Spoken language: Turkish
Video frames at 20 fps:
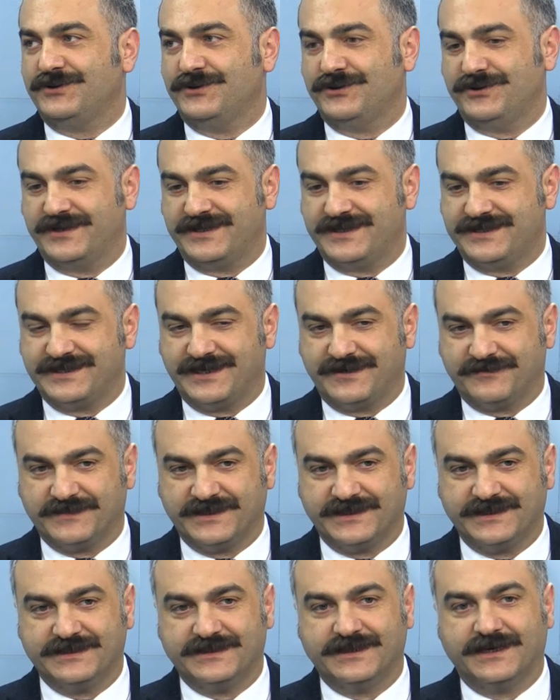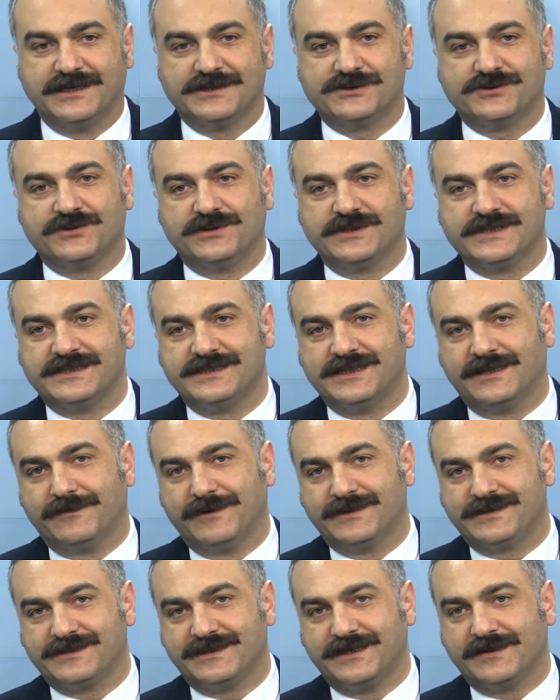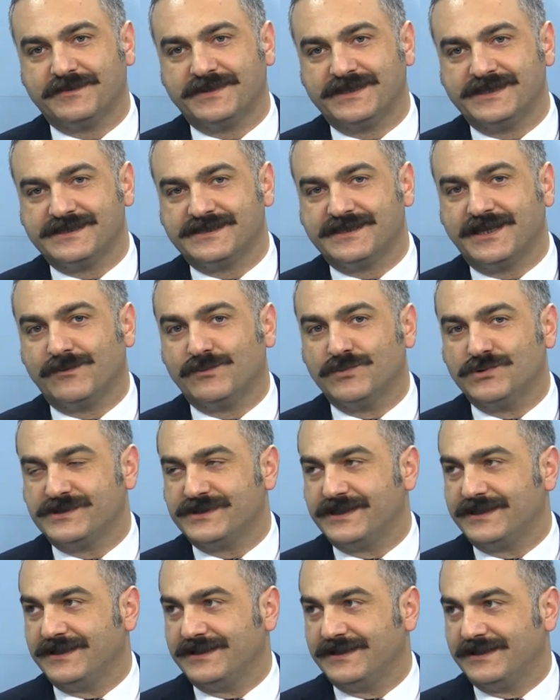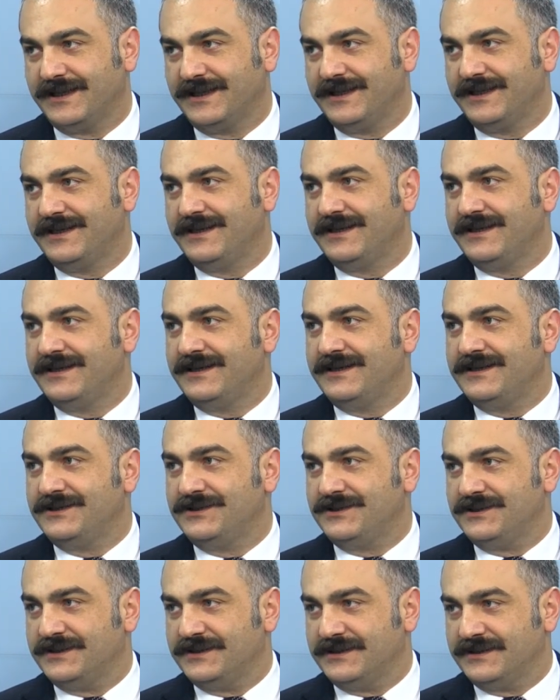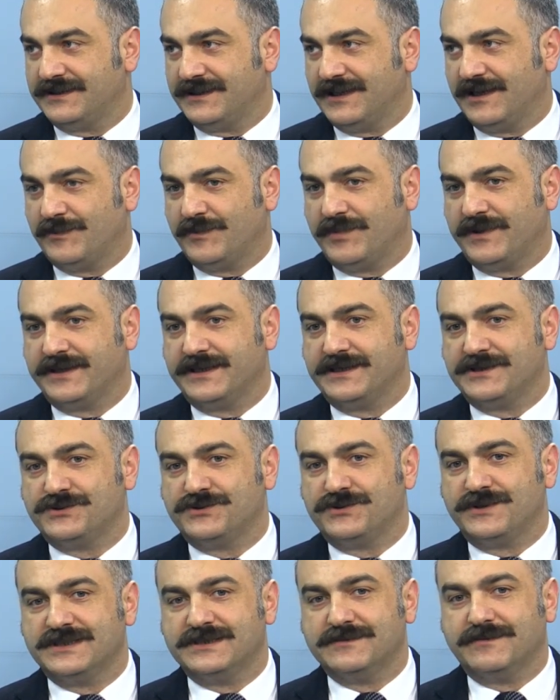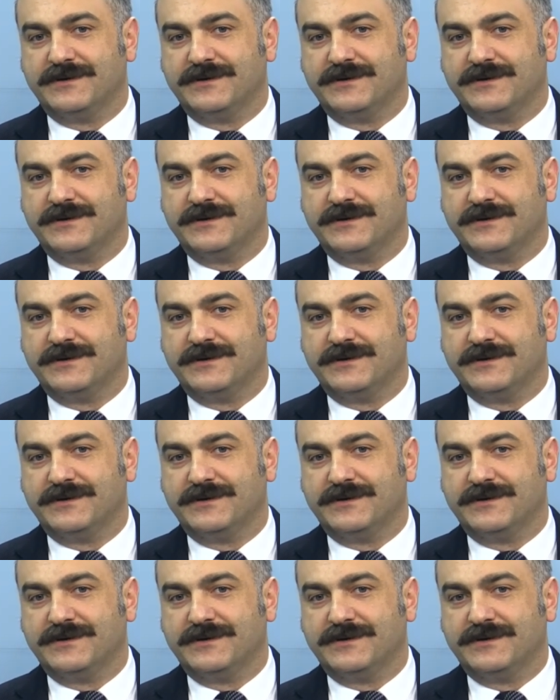yöneteceğim dedi. Daha sonrasında başlayan bir İstanbul Senin e, kampanya süreci